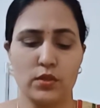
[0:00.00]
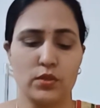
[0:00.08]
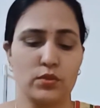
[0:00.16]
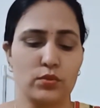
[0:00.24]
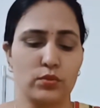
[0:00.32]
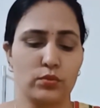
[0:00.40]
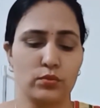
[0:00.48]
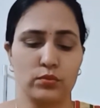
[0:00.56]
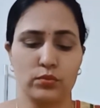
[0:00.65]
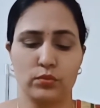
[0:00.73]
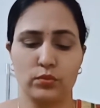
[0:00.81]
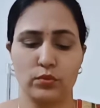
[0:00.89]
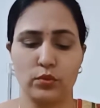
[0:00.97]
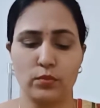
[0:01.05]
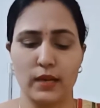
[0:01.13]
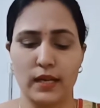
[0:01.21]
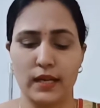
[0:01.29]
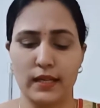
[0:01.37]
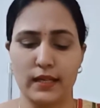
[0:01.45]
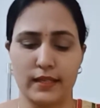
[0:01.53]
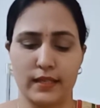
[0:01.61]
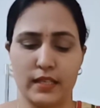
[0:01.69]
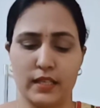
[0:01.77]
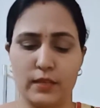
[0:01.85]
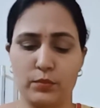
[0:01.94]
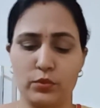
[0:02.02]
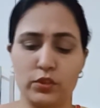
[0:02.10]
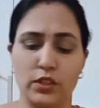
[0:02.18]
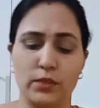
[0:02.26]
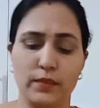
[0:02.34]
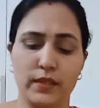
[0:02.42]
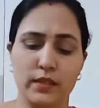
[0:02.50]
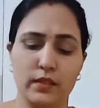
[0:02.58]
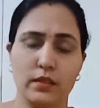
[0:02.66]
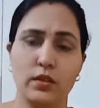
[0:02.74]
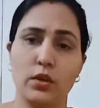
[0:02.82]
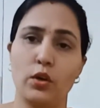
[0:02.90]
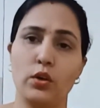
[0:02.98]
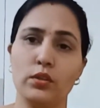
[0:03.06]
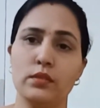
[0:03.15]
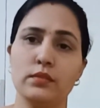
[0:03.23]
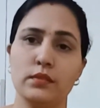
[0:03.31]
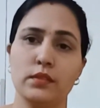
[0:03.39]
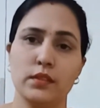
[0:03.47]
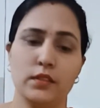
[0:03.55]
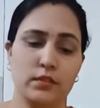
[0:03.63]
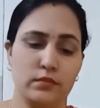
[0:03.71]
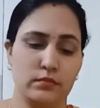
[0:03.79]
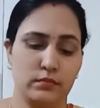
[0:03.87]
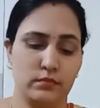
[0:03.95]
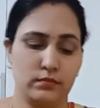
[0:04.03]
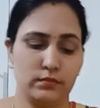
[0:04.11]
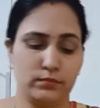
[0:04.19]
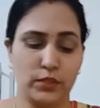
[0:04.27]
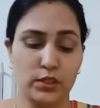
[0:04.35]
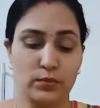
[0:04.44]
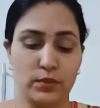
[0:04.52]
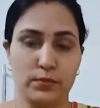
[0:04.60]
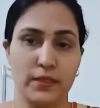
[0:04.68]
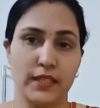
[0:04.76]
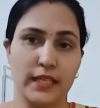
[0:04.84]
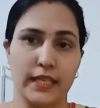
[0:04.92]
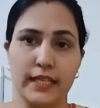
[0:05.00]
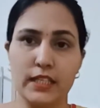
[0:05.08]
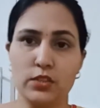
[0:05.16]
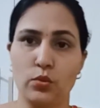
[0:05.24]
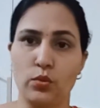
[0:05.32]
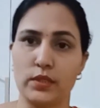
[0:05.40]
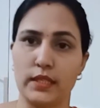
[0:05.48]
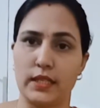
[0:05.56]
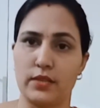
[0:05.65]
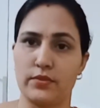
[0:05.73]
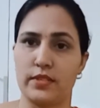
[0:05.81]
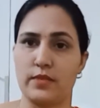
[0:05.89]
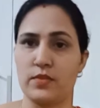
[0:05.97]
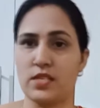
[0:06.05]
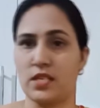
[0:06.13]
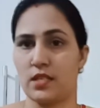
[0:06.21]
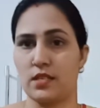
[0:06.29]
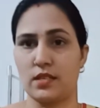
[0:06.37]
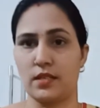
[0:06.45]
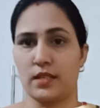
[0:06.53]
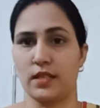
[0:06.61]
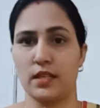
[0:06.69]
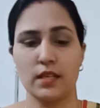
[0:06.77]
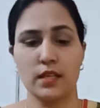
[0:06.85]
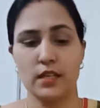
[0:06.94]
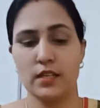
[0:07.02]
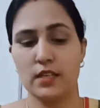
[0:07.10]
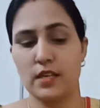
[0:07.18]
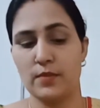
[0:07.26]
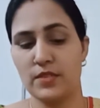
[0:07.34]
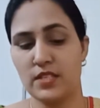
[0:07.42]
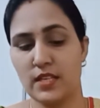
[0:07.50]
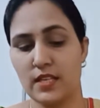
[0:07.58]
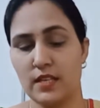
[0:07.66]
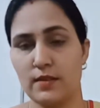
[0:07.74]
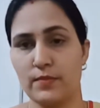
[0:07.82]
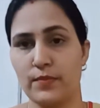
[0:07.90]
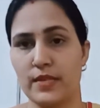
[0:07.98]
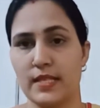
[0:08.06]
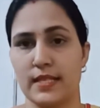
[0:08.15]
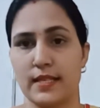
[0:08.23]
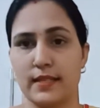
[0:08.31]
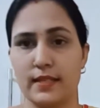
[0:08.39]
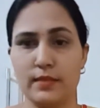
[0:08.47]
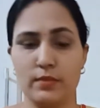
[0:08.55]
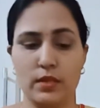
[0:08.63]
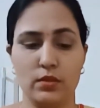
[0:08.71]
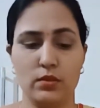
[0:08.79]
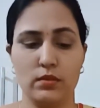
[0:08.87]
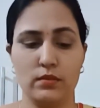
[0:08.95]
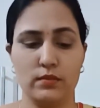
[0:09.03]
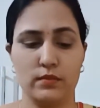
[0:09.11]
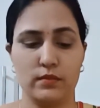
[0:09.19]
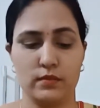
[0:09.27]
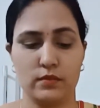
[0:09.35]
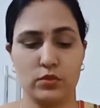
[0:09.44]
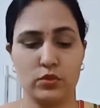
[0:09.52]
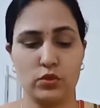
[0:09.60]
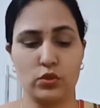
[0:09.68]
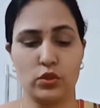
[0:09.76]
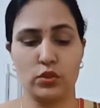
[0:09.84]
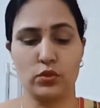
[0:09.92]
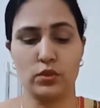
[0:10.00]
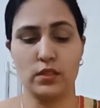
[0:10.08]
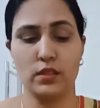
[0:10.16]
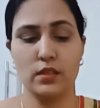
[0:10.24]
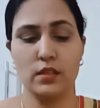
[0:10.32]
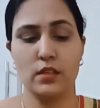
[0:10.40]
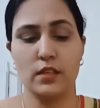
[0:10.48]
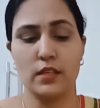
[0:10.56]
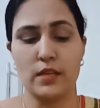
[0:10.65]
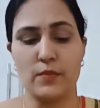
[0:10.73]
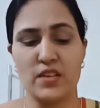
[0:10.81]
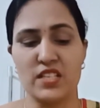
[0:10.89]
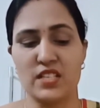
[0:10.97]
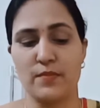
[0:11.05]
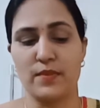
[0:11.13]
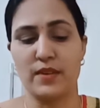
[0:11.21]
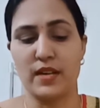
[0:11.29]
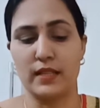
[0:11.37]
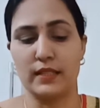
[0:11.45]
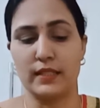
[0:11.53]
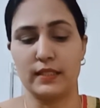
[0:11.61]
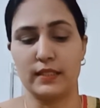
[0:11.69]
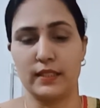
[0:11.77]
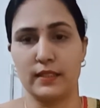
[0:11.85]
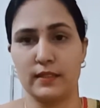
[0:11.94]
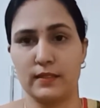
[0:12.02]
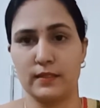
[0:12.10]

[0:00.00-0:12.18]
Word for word: इसको दो बार लगाना है आपको दिन में और बीस बीस मिनट के लिए छोड़ देना उसकी मसाज करके ये हम इसके ना पीस करके बिल्कुल छोटे छोटे मिक्सी में डाल देते हैं